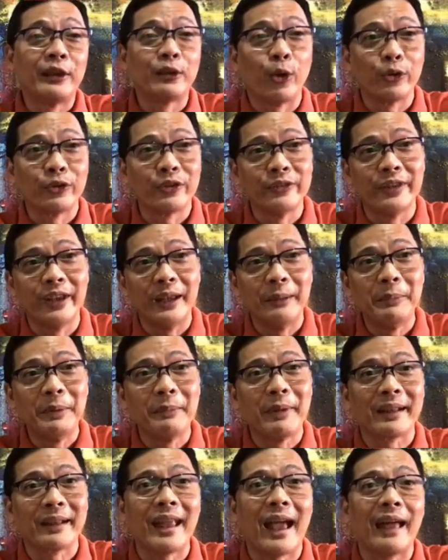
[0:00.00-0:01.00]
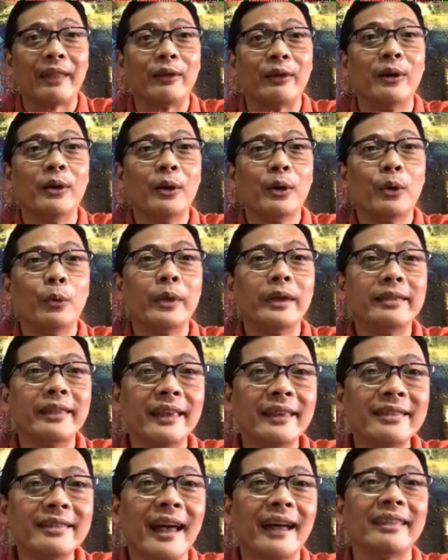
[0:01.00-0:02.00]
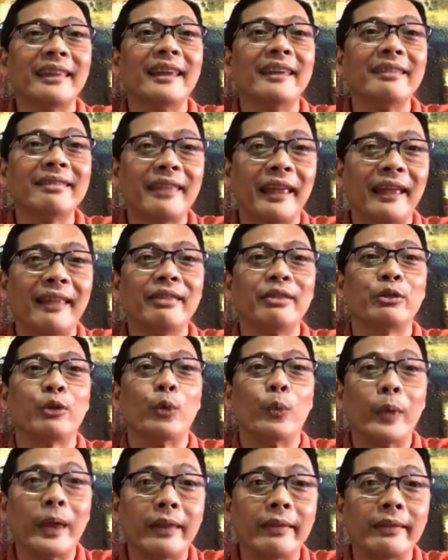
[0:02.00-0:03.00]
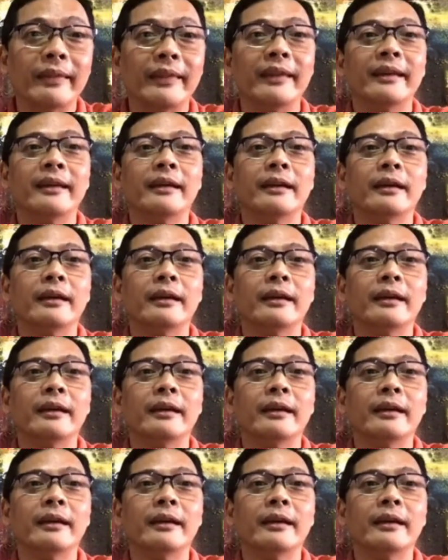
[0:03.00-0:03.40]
ni Coach Jimmy Mariano, we did not intend to win.